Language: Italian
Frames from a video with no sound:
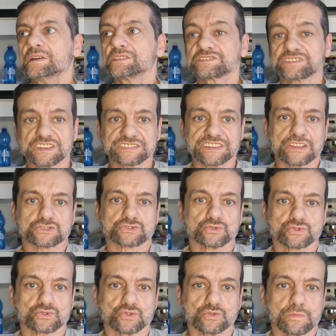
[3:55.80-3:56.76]
Se sei
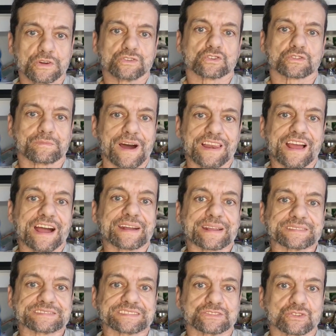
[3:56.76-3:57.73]
sul tubo è normale
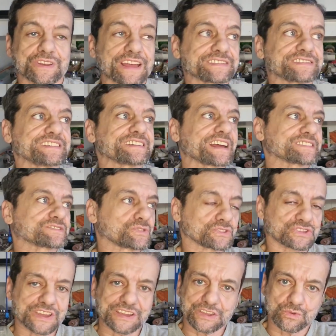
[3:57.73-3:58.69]
anche se non è diretto
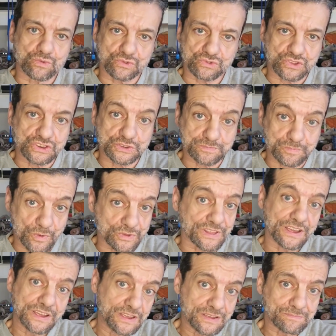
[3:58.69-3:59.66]
a te che uno ti
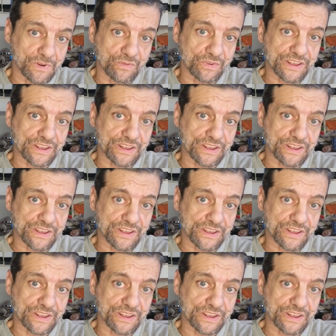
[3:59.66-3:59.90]
risponda, ma